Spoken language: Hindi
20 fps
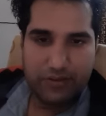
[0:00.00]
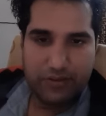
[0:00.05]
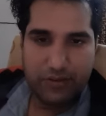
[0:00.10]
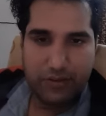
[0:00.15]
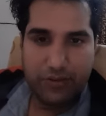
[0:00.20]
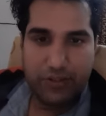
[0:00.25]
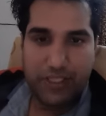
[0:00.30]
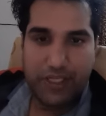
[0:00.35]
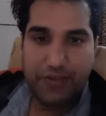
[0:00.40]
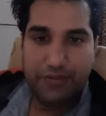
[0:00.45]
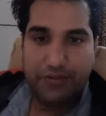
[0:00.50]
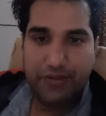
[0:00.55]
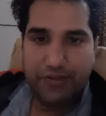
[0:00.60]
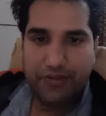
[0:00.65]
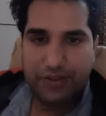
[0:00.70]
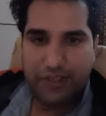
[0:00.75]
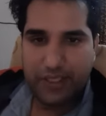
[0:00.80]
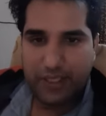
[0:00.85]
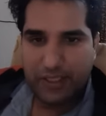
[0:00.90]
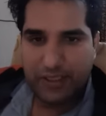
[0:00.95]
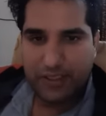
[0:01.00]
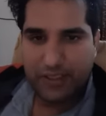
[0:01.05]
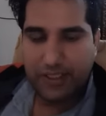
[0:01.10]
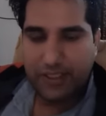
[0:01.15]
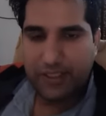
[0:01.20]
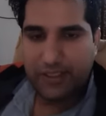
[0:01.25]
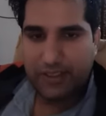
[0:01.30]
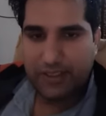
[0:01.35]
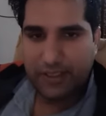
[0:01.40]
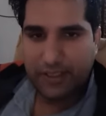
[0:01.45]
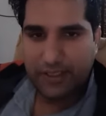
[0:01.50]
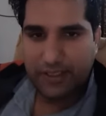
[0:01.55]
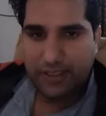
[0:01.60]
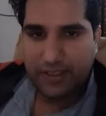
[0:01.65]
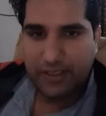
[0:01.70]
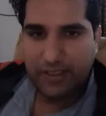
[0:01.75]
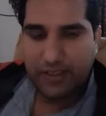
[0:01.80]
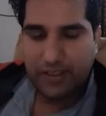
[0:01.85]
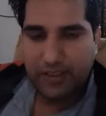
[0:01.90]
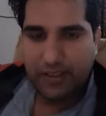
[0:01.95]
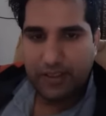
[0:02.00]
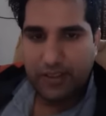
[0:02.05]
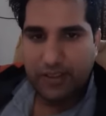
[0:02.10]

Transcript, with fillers: जो दैवीय विधान था एक तरह का